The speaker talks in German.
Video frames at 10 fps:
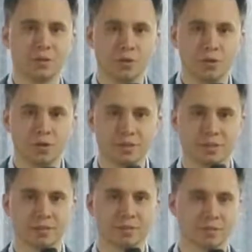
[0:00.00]
neu
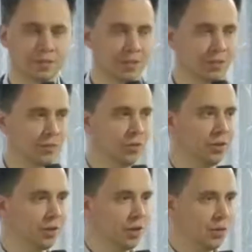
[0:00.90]
geordnet und das ganze
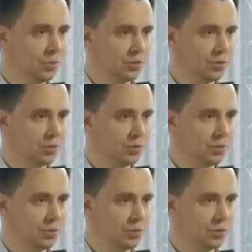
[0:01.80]
Volk